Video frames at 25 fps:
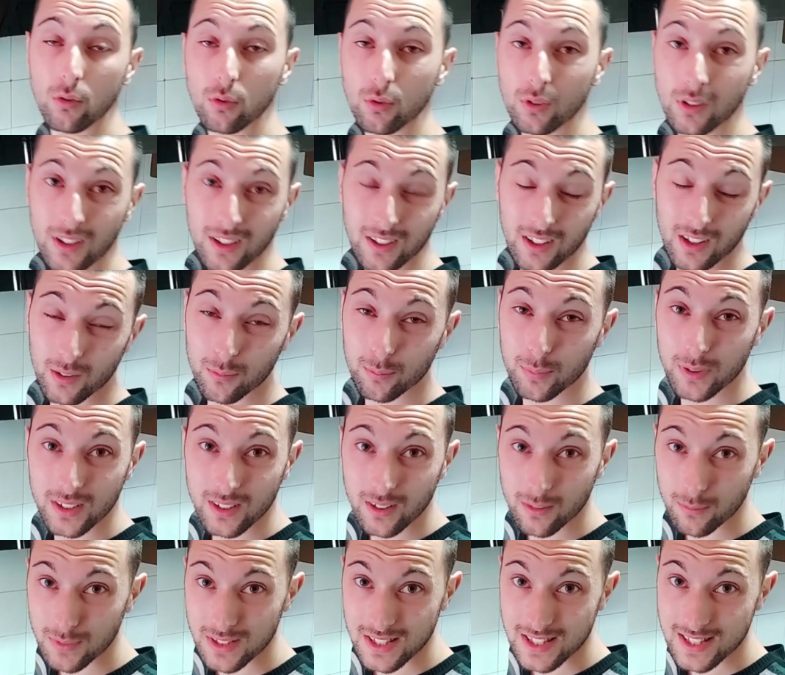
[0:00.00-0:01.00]
una
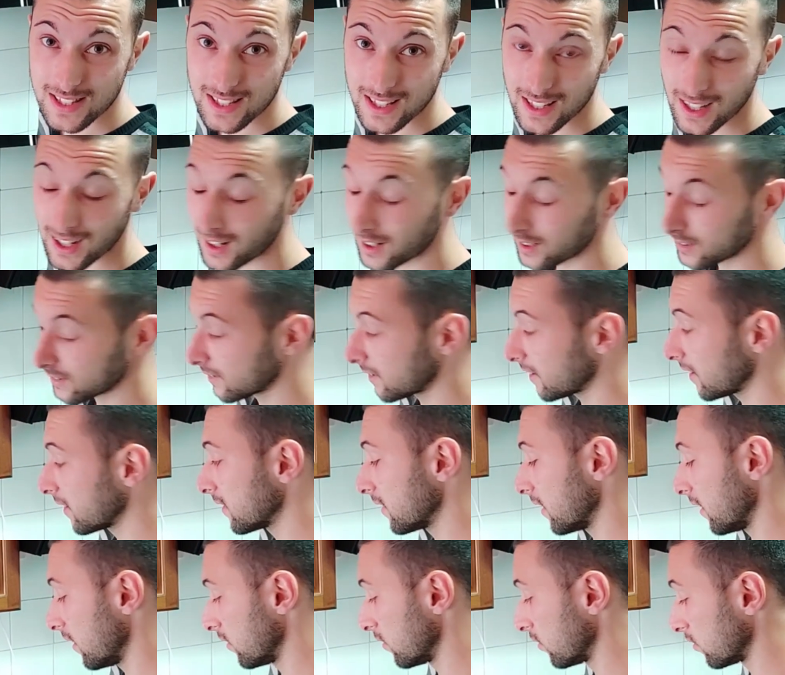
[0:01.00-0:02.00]
rapida mischiata
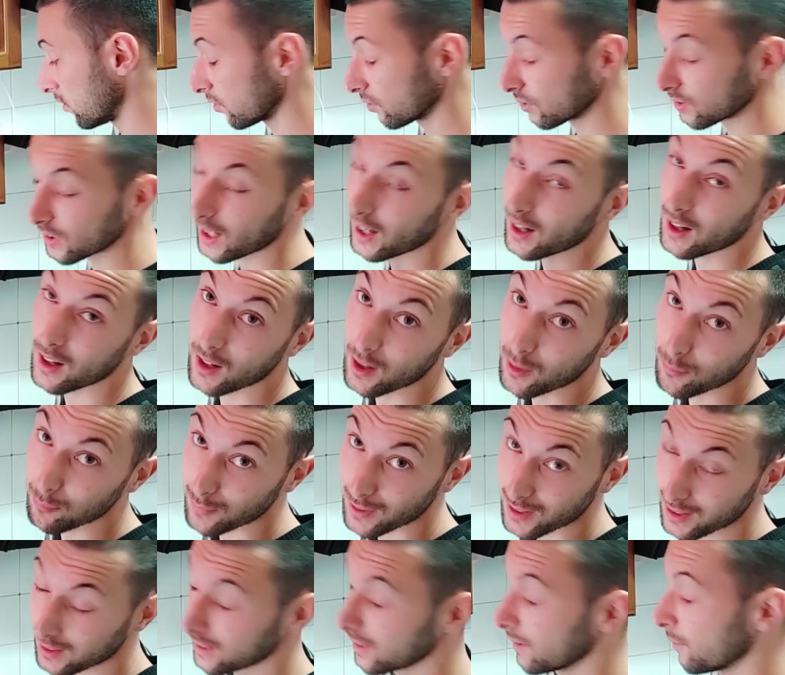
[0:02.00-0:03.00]
tanto da
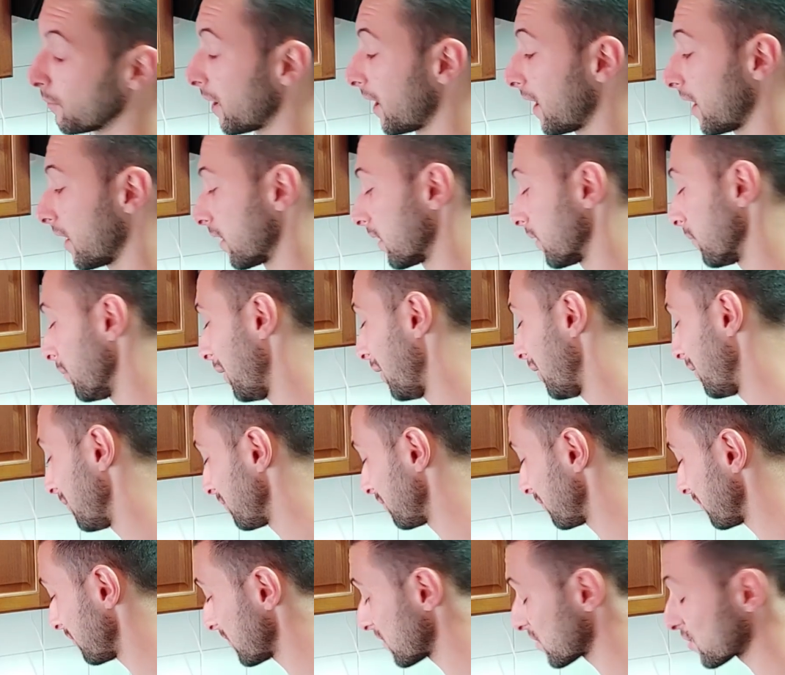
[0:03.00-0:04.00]
amalgamare, ma
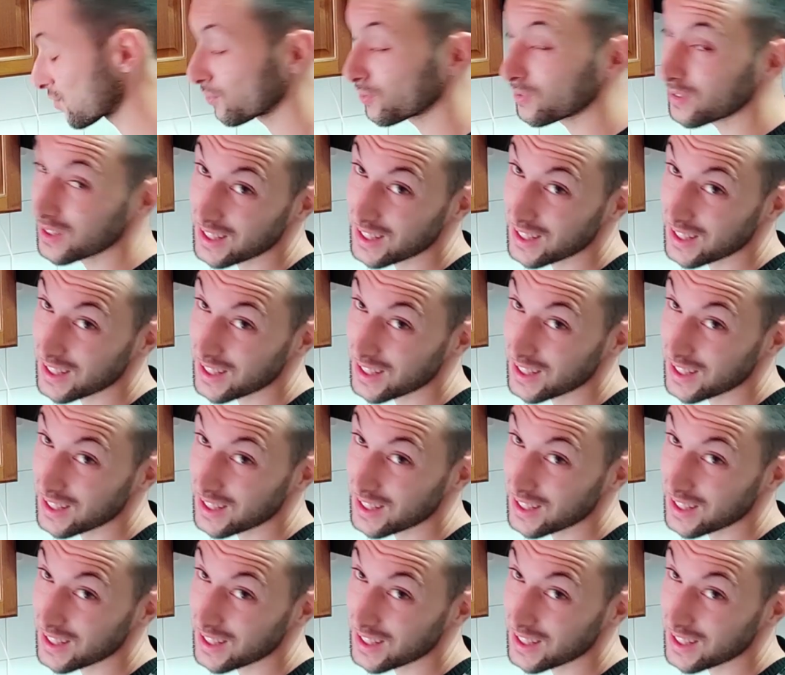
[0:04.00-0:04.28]
sono